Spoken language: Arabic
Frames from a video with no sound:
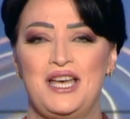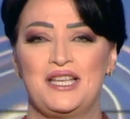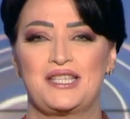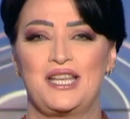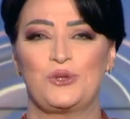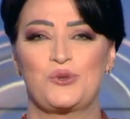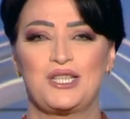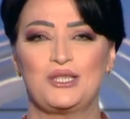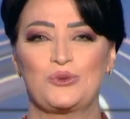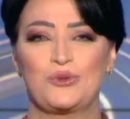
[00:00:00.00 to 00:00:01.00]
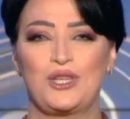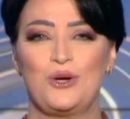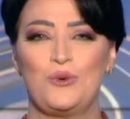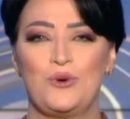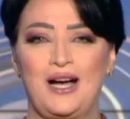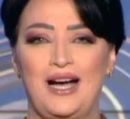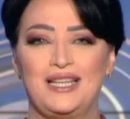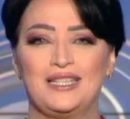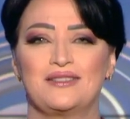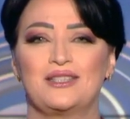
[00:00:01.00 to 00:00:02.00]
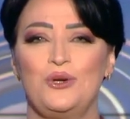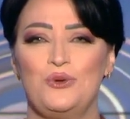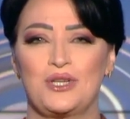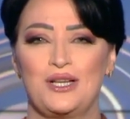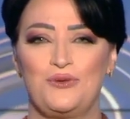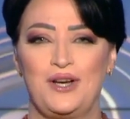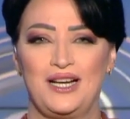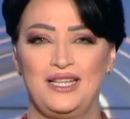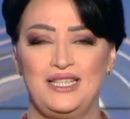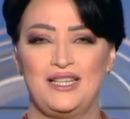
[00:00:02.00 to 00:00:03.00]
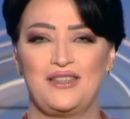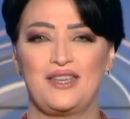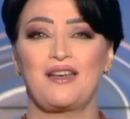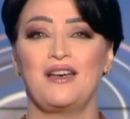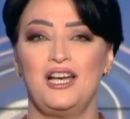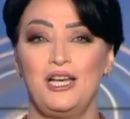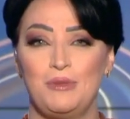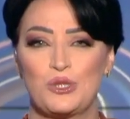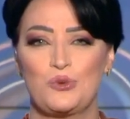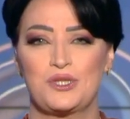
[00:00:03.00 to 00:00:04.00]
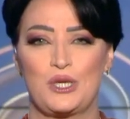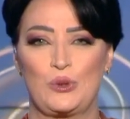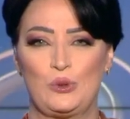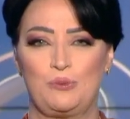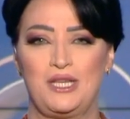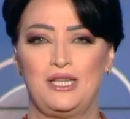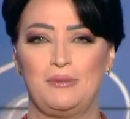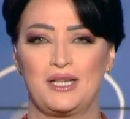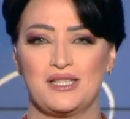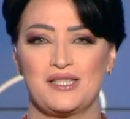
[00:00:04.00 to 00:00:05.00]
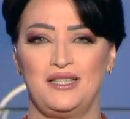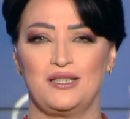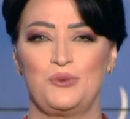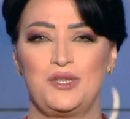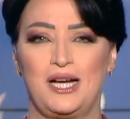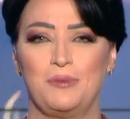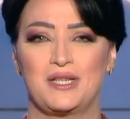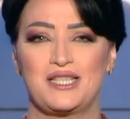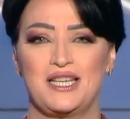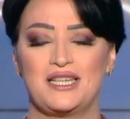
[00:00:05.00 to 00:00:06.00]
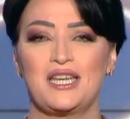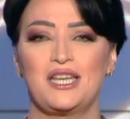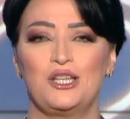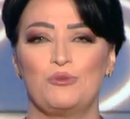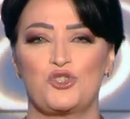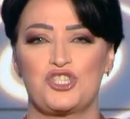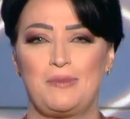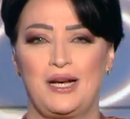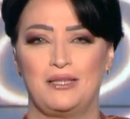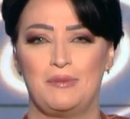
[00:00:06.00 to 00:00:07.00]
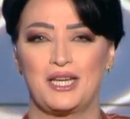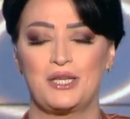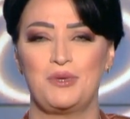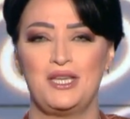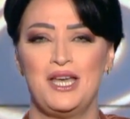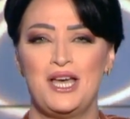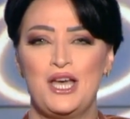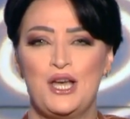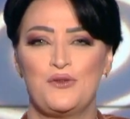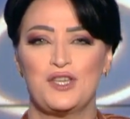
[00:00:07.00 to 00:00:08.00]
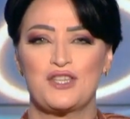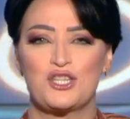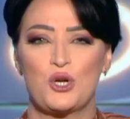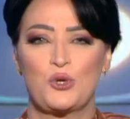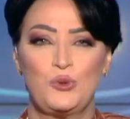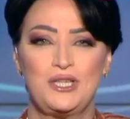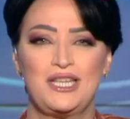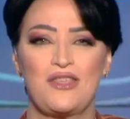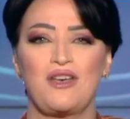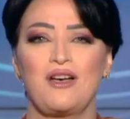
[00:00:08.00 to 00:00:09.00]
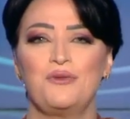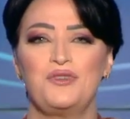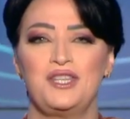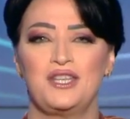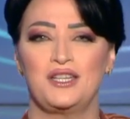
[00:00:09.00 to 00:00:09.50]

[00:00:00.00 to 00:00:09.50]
سنسلط الضوء على الدور الفعال الذي قامت وتقوم به المرأة الصحراوية عبر تاريخ المجتمع المغربي في تشكله ثقافيا